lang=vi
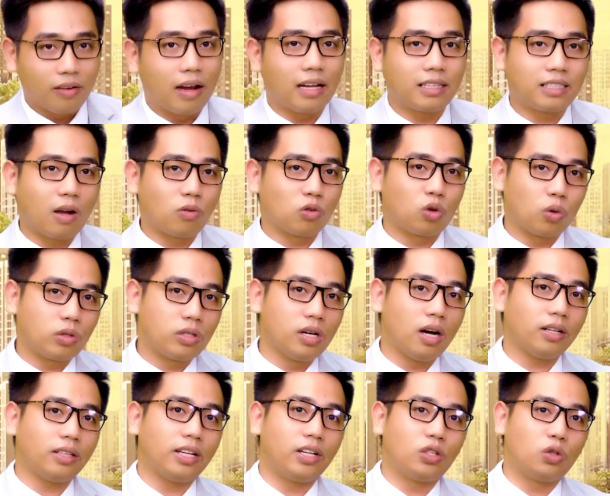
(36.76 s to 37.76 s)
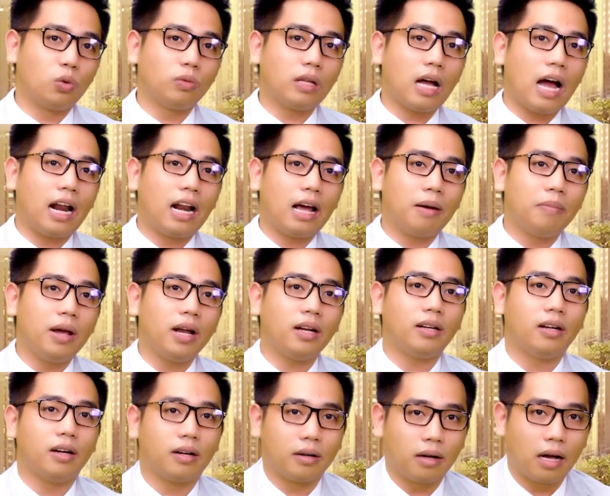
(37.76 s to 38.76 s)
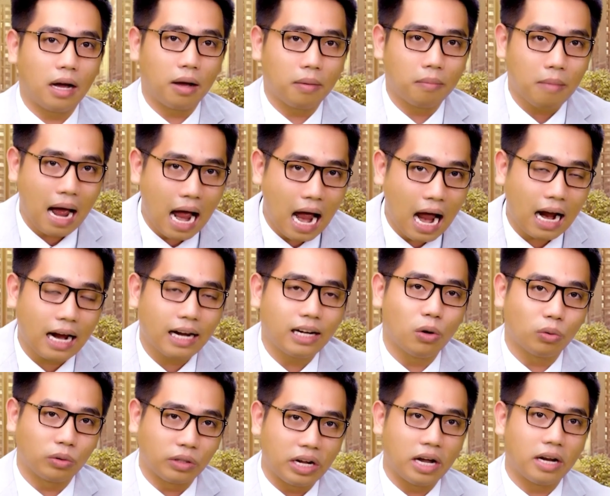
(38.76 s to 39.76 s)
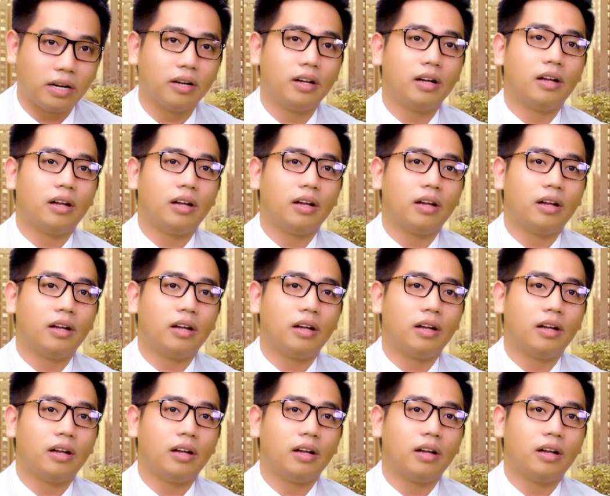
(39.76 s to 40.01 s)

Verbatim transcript: và trong số trước thì chúng ta đã biết được à, ba uh, cái đầu tiên